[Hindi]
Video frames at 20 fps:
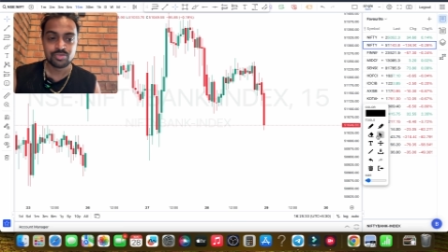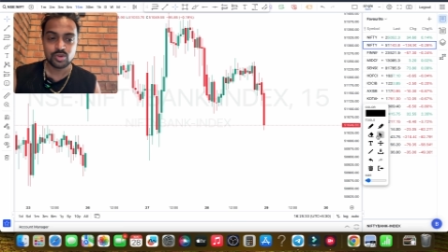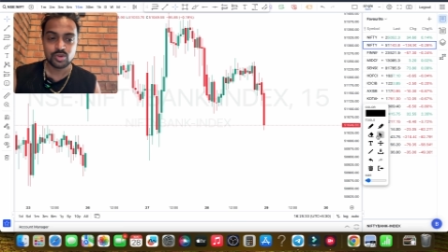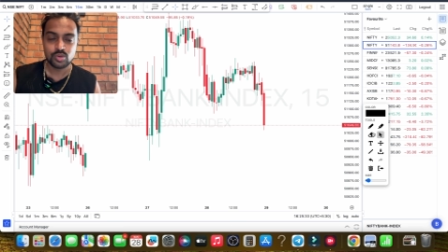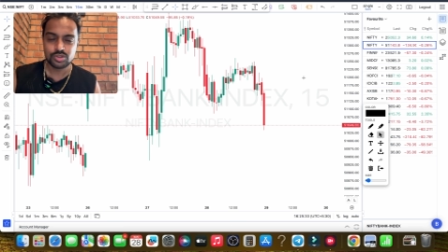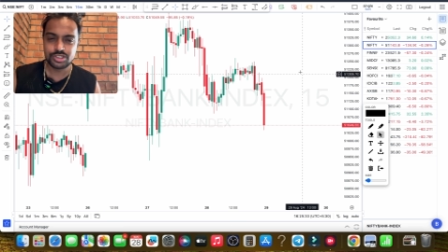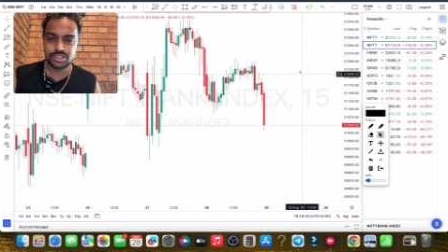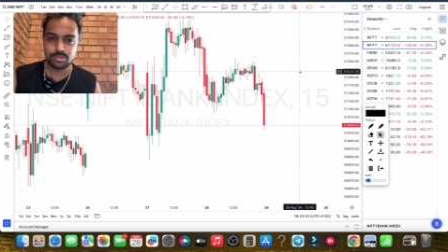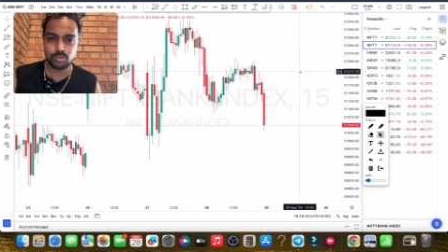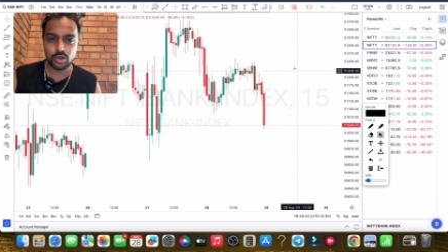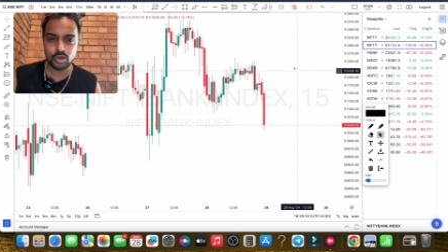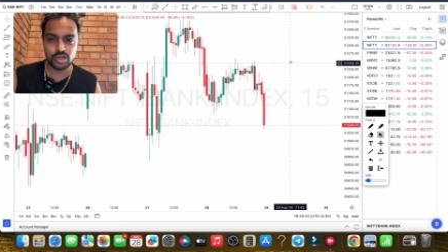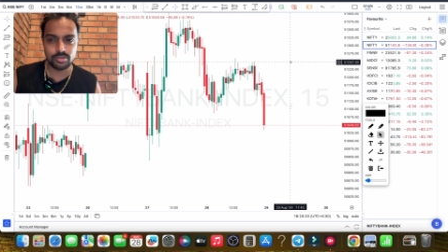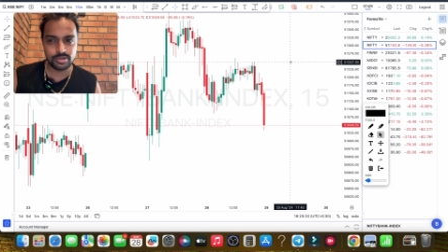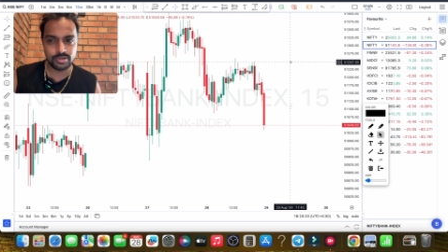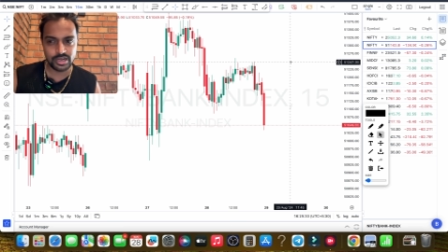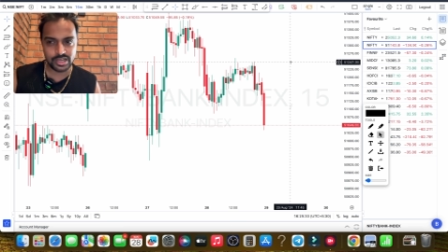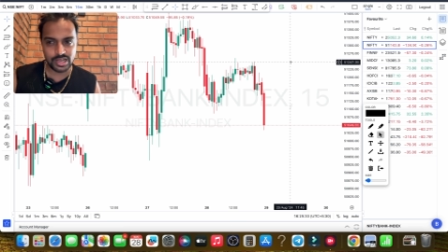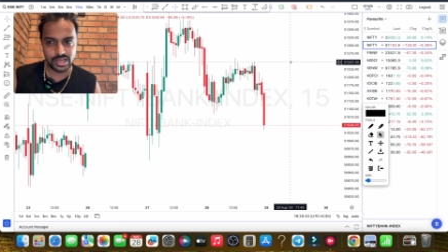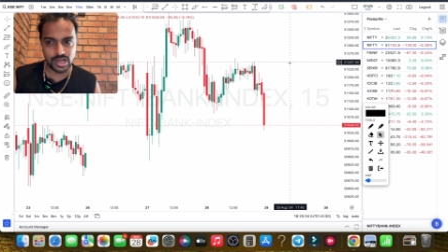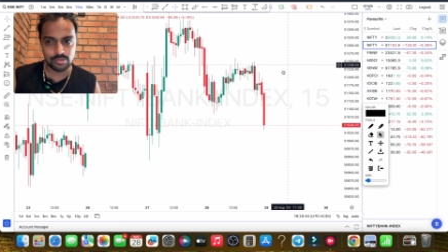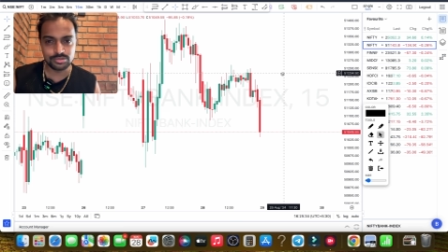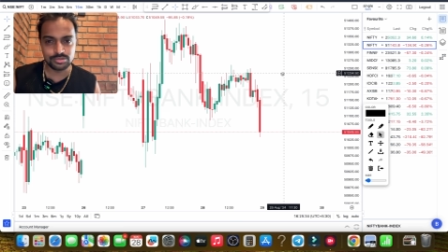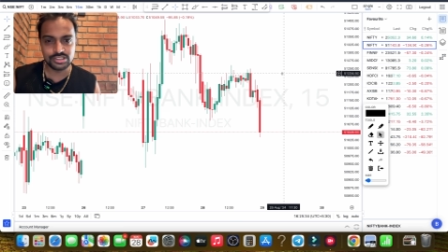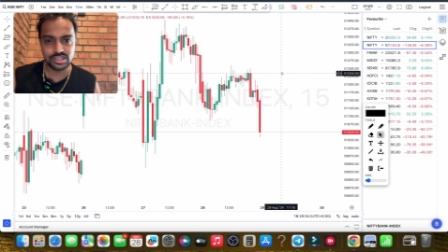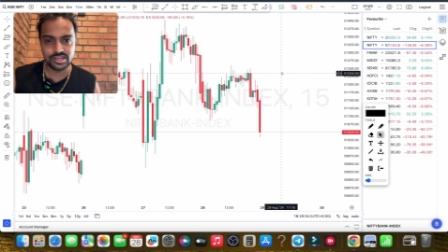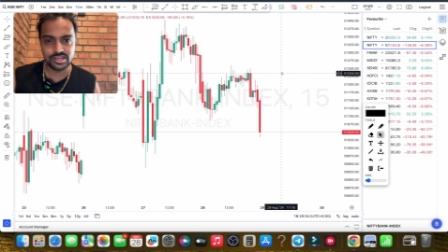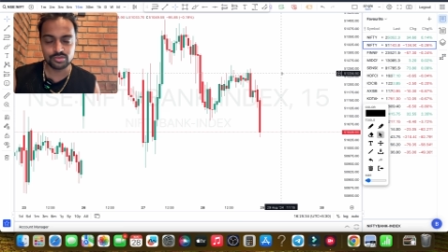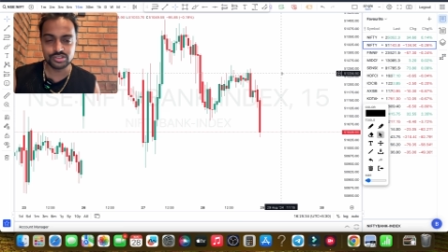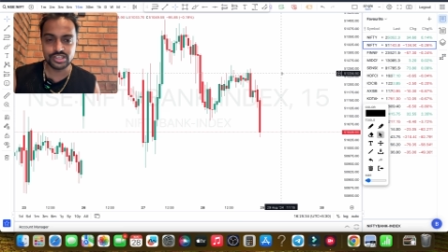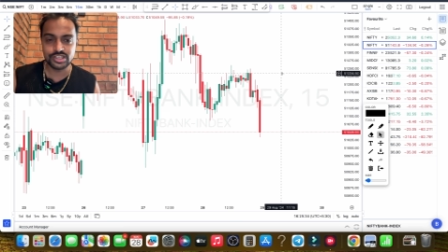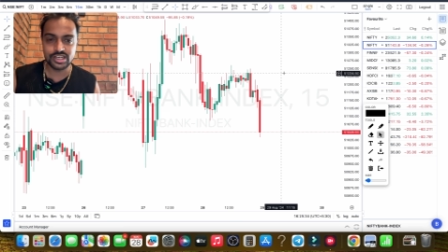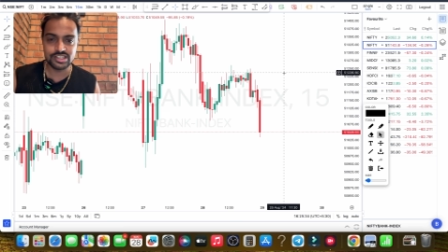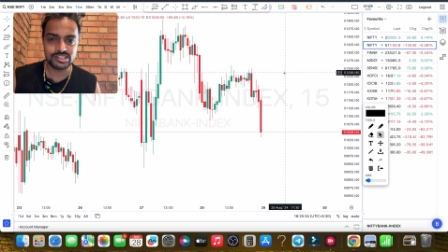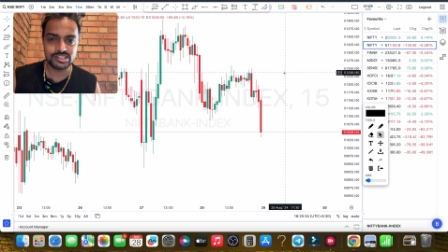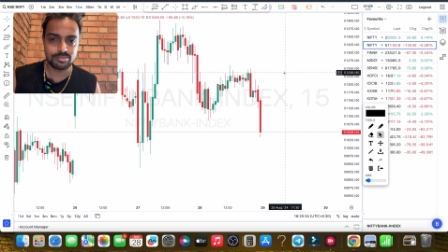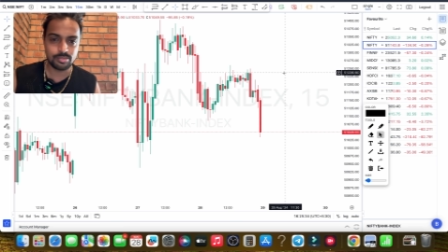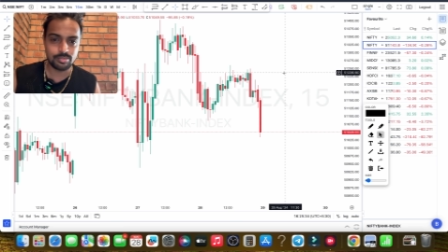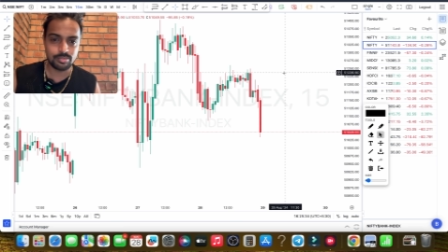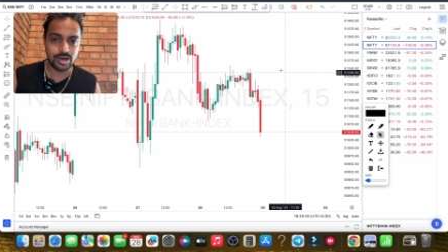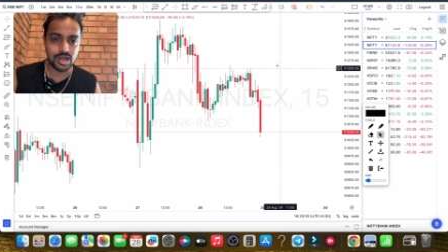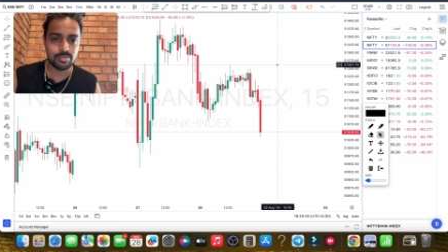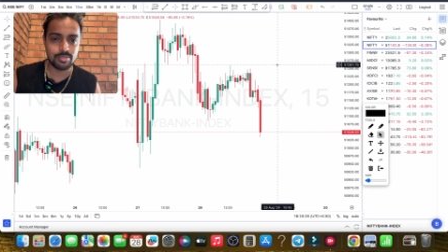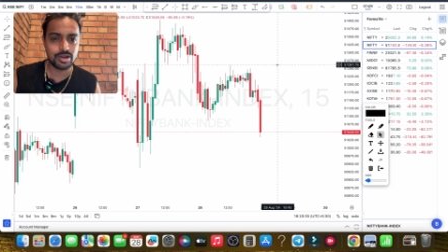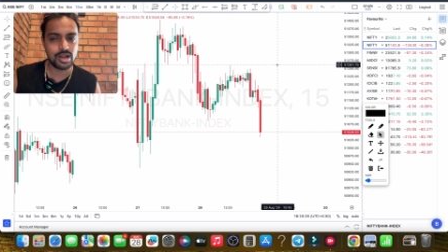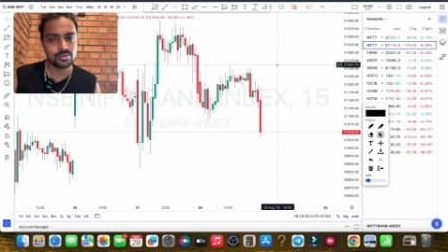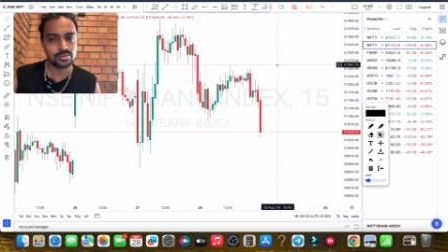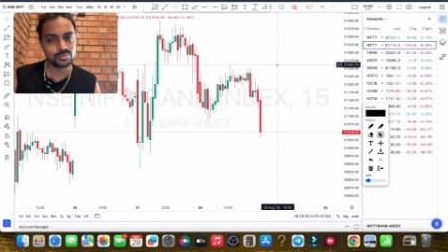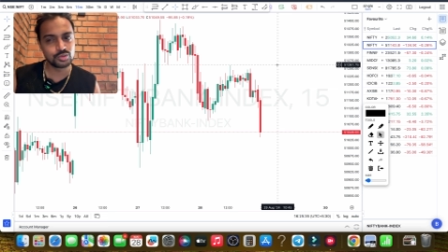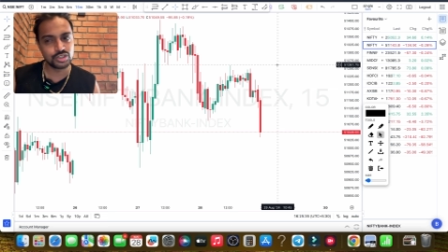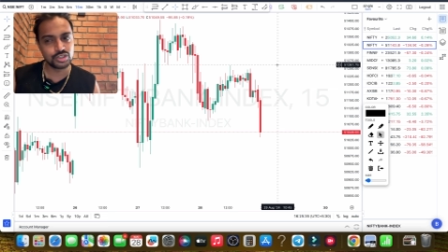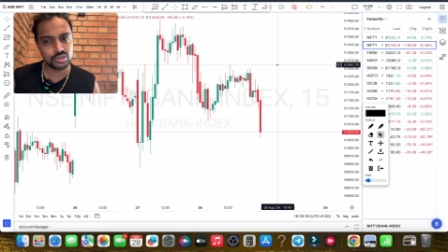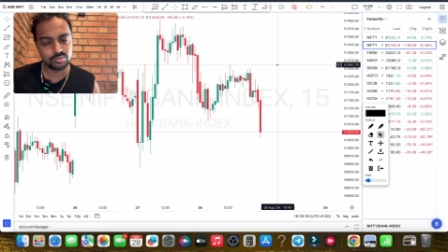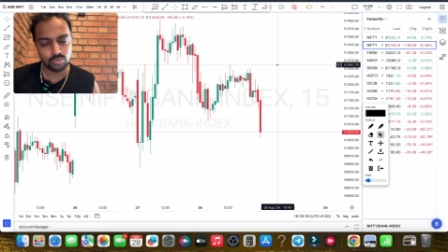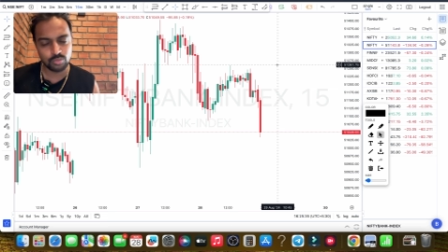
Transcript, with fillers: कुछ इंपॉर्टेंट मेरे काम चल रहे हैं उसके लिए से मैं बार बार मुझे